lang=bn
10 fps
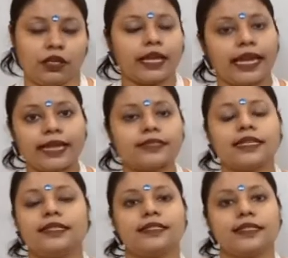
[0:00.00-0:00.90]
এই যে
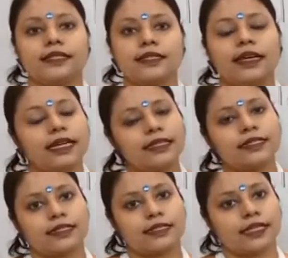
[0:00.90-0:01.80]
স্টেজটা এই
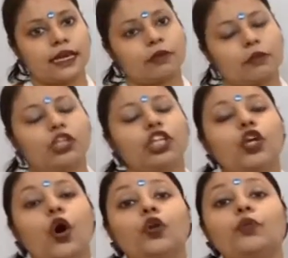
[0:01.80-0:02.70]
স্টেজটাকে আমরা বলি
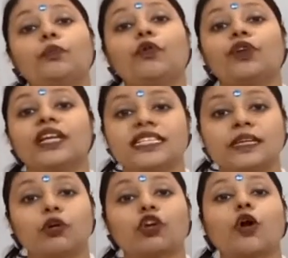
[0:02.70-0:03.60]
নন প্রোগ্রেসিভ
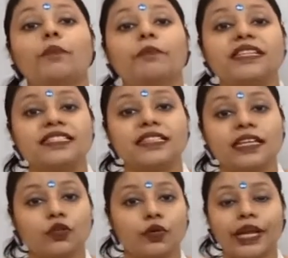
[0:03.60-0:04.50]
আর
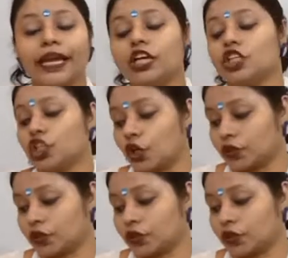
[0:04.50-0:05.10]
কম্পেনসেটরি শক